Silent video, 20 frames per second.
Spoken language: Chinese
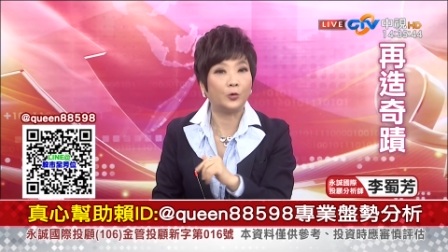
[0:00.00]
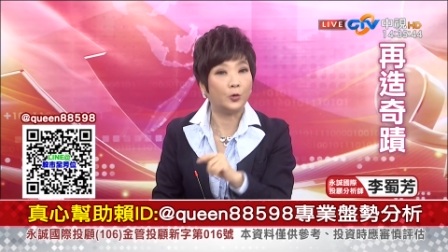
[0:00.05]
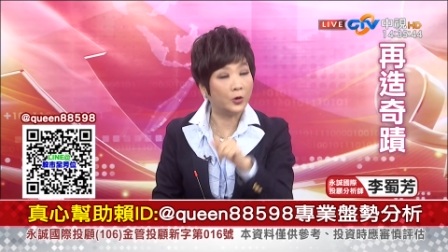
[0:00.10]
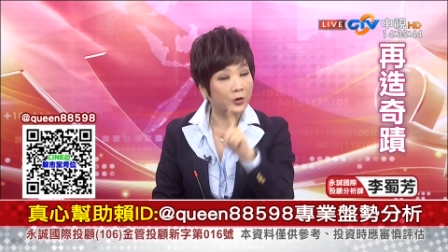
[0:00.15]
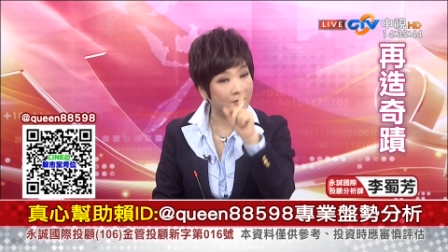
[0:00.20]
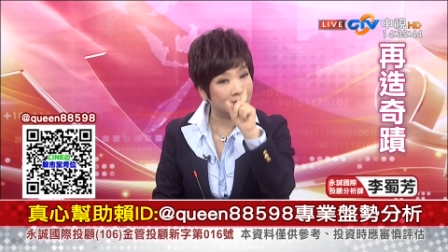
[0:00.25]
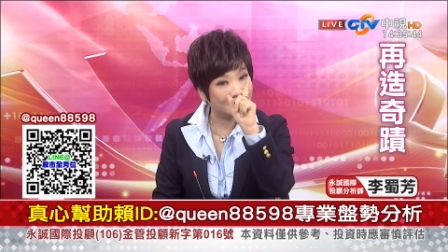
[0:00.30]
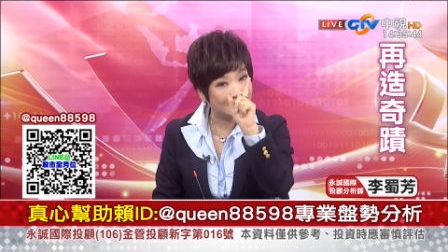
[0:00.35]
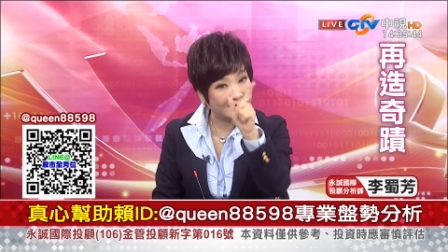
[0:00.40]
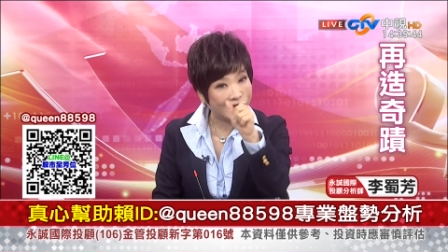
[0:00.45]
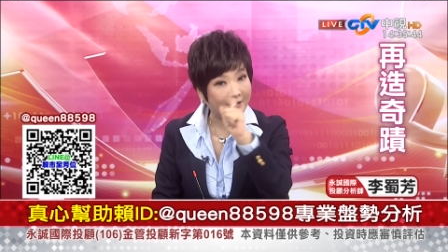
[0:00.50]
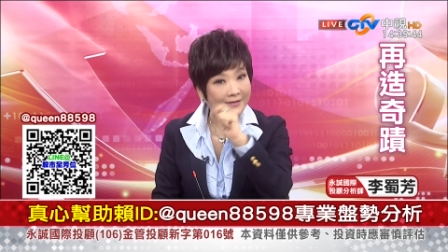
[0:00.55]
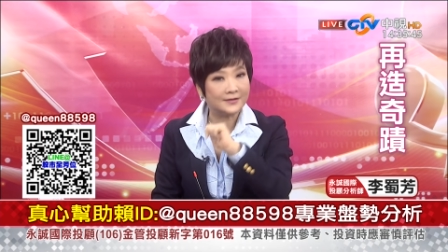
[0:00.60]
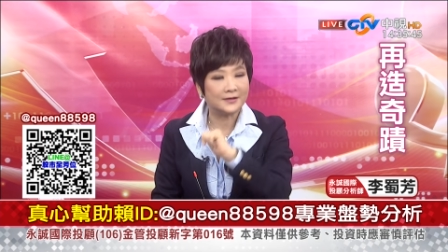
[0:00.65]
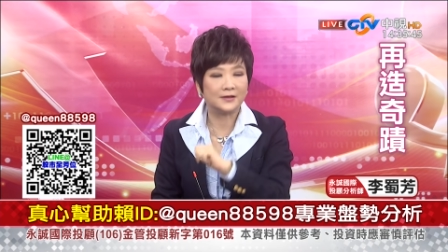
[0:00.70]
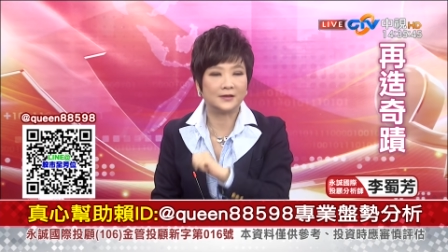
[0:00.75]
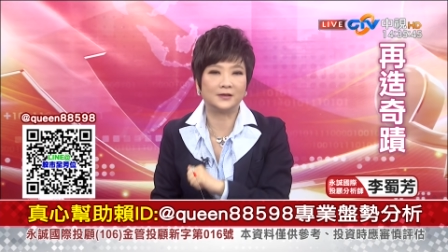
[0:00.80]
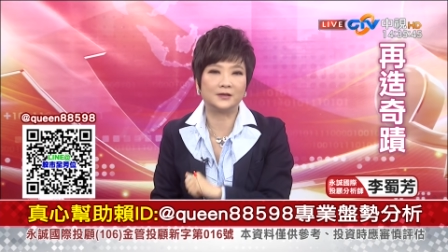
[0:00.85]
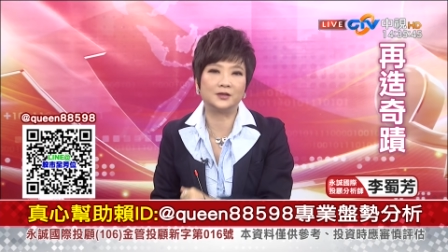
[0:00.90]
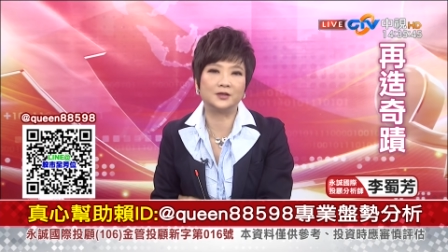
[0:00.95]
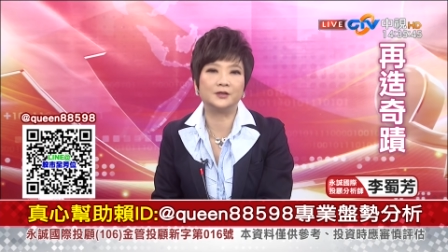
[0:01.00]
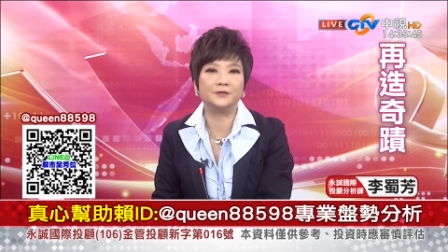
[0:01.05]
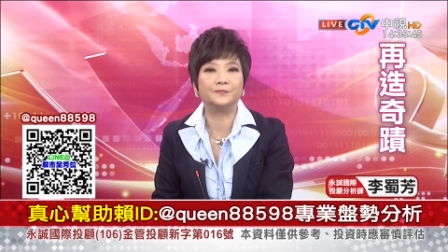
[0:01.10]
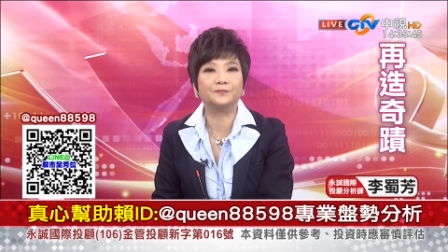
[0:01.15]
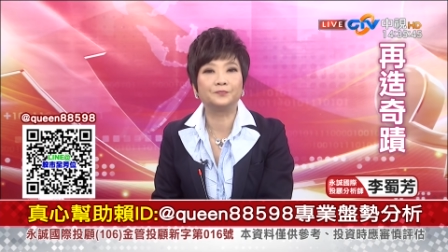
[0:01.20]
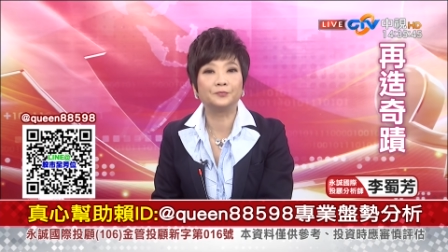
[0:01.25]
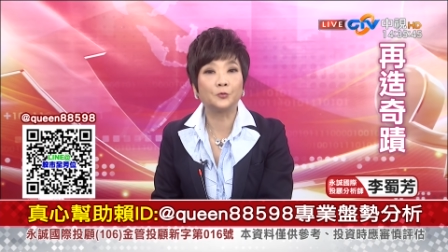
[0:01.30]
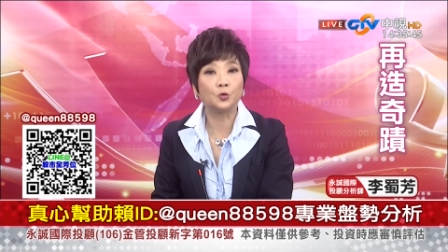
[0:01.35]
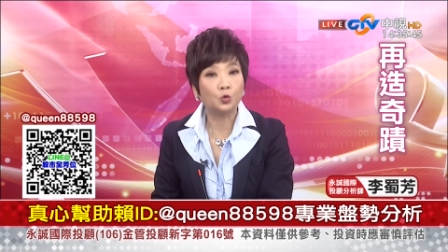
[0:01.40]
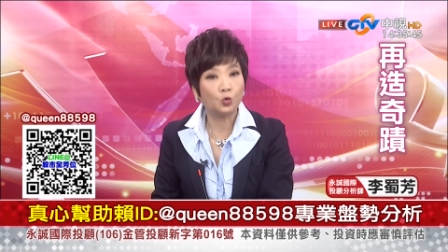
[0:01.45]
我用暂这个字，
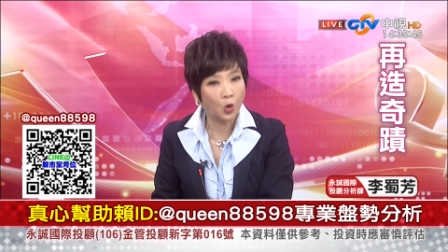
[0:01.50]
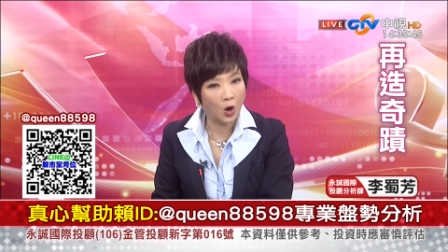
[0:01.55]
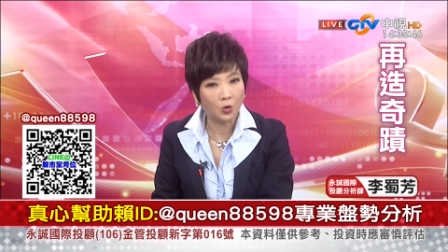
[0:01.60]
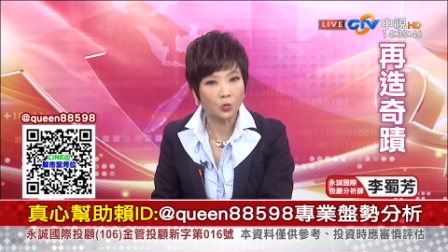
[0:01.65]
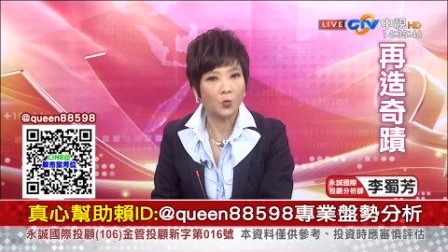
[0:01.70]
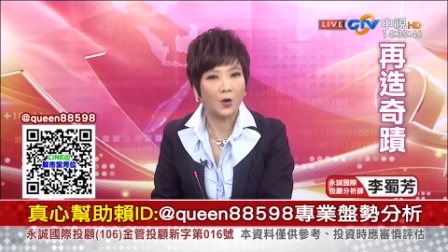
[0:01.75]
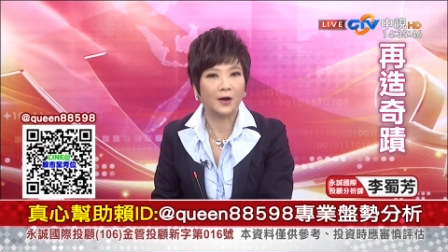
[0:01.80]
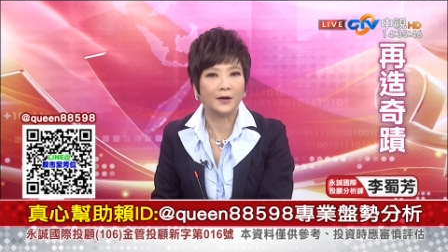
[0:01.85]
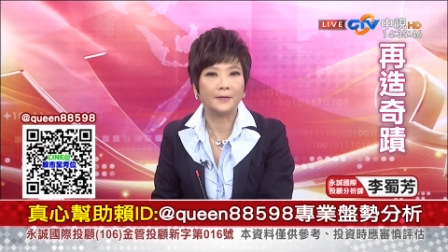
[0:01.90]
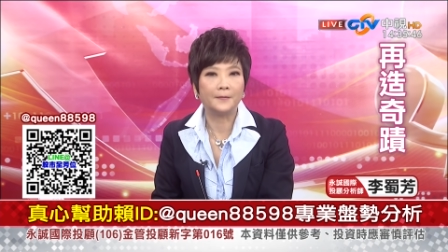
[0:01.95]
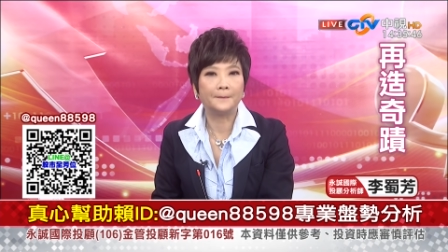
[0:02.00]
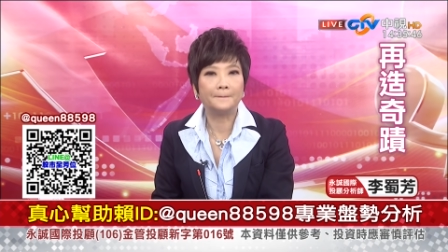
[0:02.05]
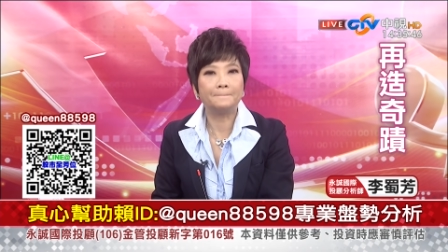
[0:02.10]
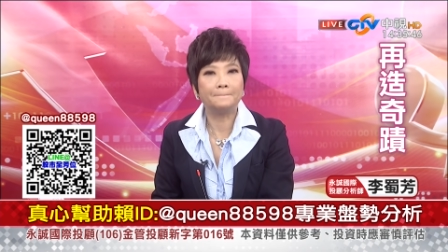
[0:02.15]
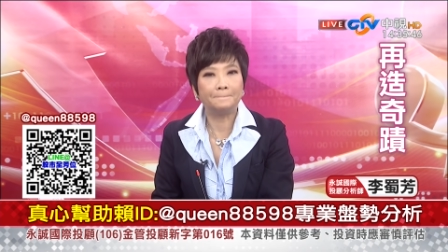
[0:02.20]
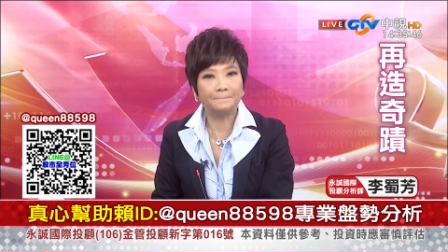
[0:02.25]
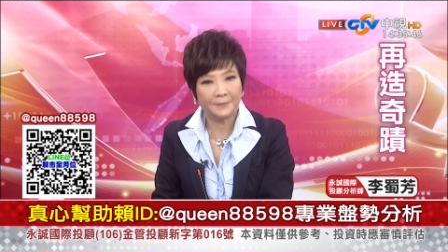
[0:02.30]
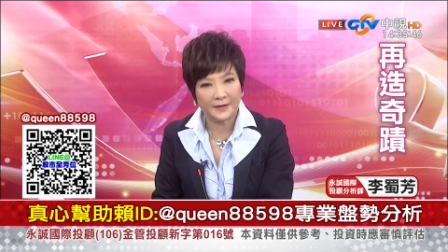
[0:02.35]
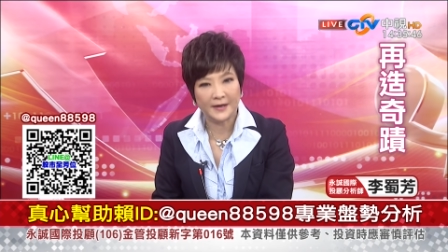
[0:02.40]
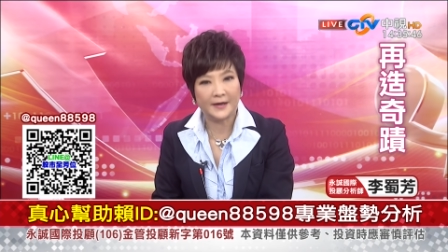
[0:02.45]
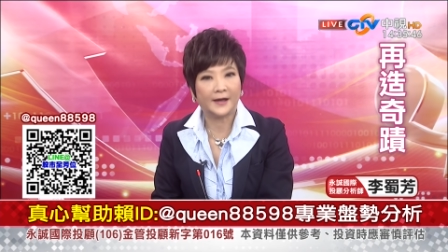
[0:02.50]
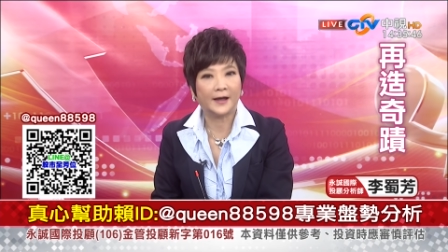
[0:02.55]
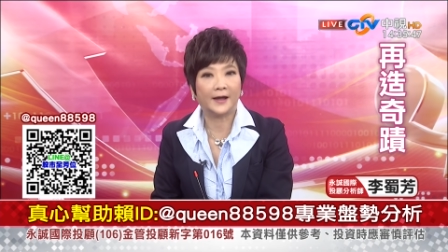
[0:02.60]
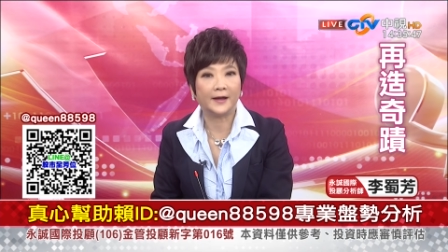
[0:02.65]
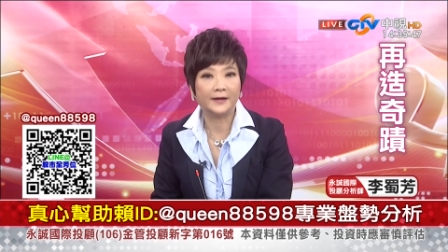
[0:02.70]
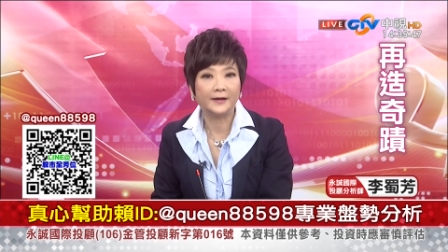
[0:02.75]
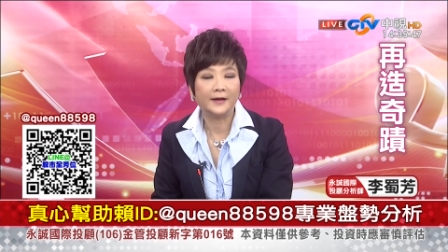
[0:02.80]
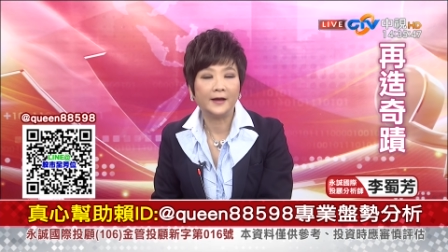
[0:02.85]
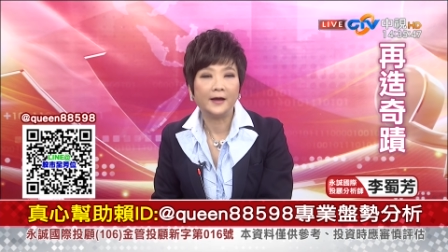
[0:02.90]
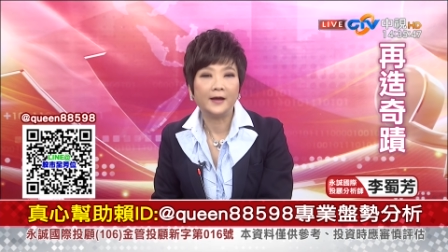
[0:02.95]
观望避开，